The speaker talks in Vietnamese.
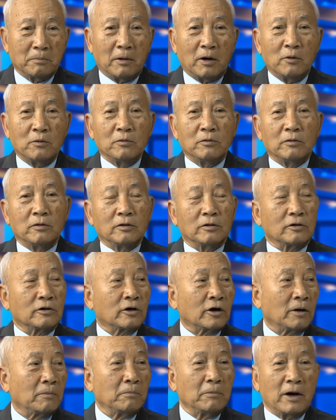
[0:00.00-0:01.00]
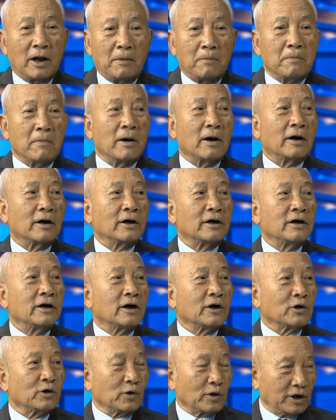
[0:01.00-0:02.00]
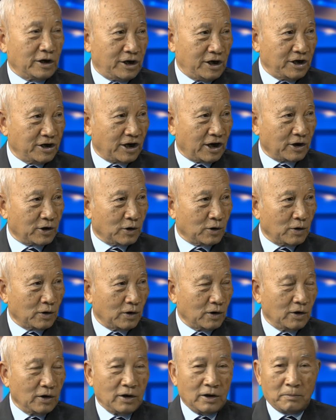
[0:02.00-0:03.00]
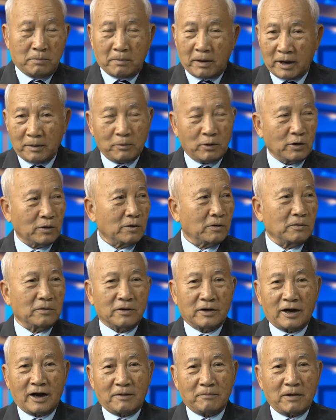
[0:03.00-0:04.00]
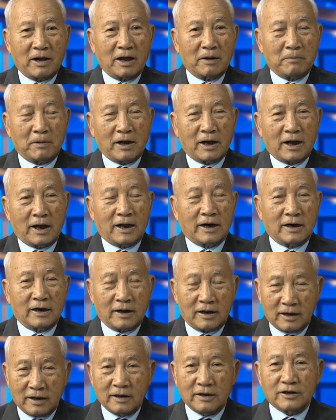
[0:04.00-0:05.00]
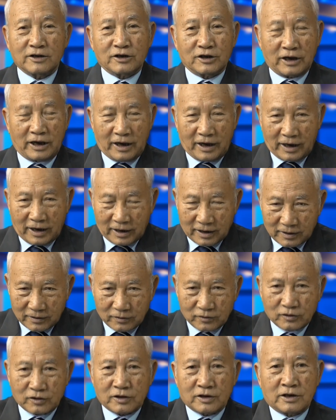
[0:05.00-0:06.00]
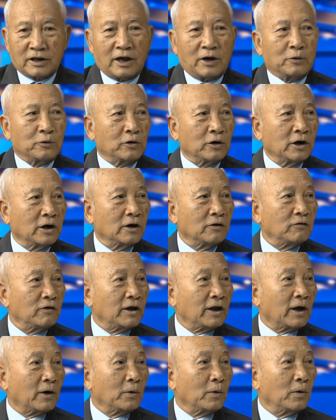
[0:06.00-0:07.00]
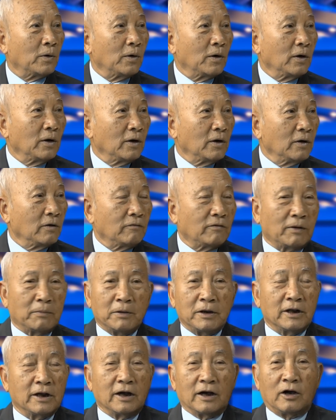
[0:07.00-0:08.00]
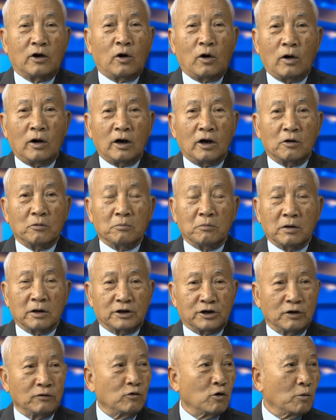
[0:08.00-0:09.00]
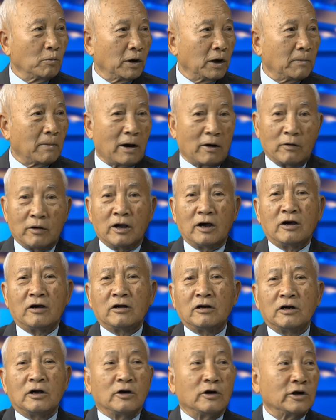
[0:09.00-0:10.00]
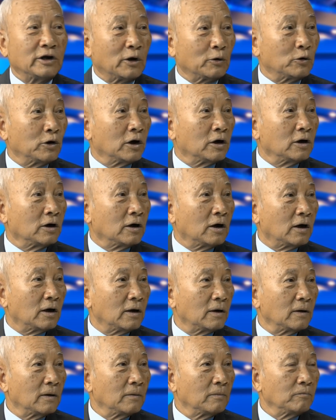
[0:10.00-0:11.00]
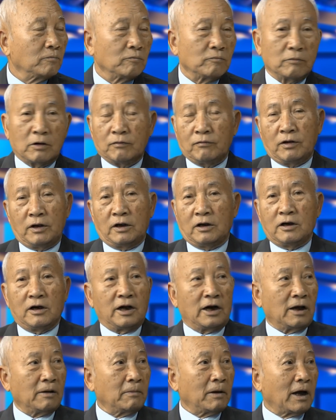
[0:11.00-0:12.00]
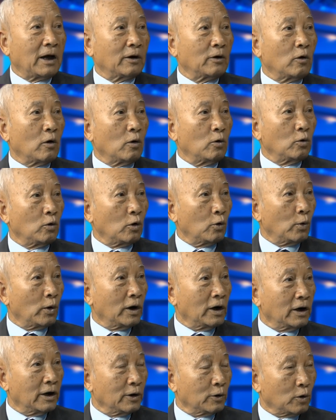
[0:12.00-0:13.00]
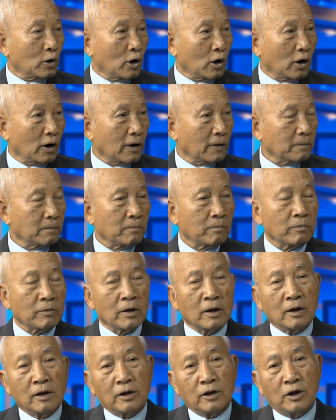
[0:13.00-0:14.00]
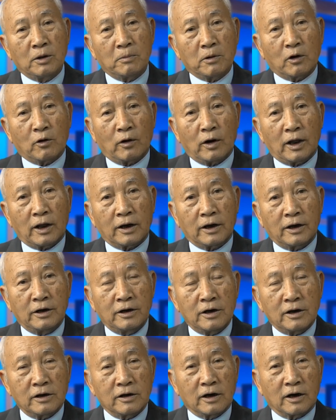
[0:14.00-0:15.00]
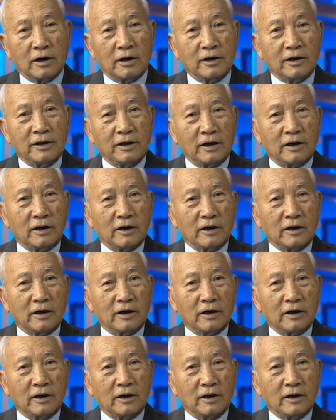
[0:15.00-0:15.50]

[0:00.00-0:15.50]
ông Trump đã mở đường cho cái chính sách đó. Vâng. Mai mốt Nam Hàn Bắc Hàn sẽ giao thương với nhau. Vâng. Và bây giờ khó lòng mà chính phủ Mỹ bảo là ơ đừng có giao thương nữa. Vâng. Bởi vì người Nam Hàn họ cũng có quyền lợi của họ. Vâng. Nhưng mà có lẽ cái nước được lợi nhất